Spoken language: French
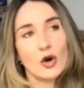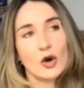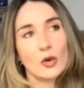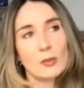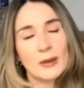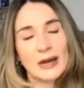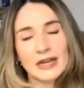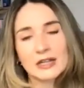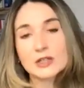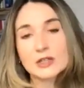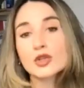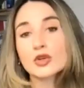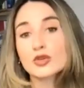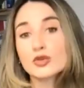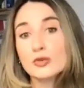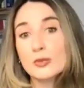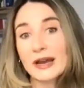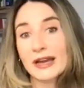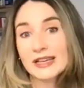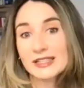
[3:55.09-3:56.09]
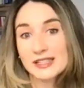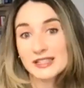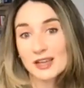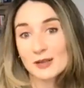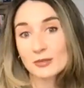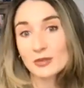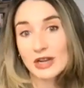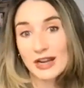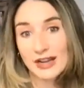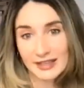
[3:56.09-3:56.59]
On parle surtout, par
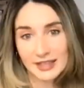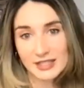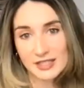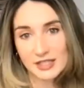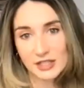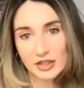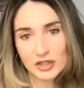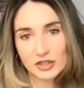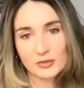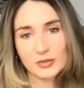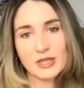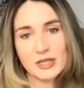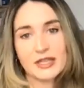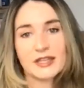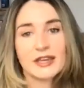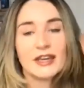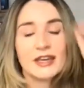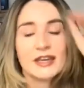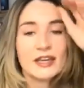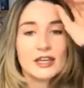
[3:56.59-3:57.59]
exemple, de la crise économique.